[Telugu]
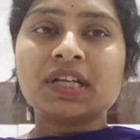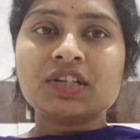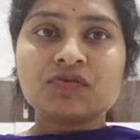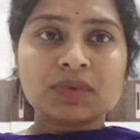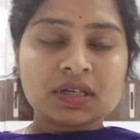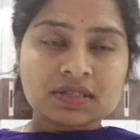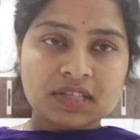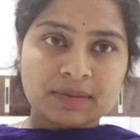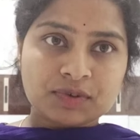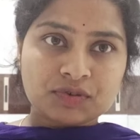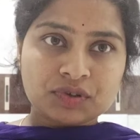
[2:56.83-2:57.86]
నెగిటివ్ మార్క్స్
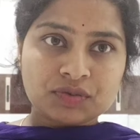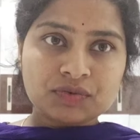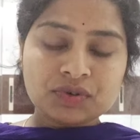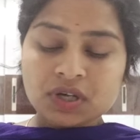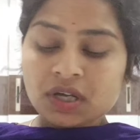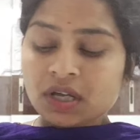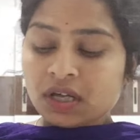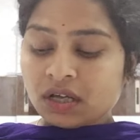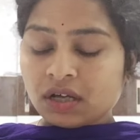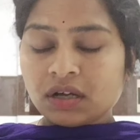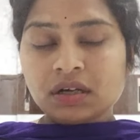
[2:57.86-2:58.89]
ఏమి ఉండవు
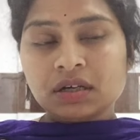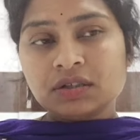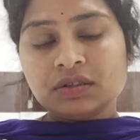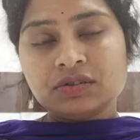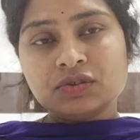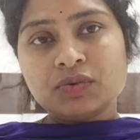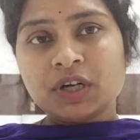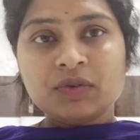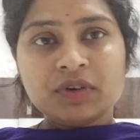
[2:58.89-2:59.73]
సో వన్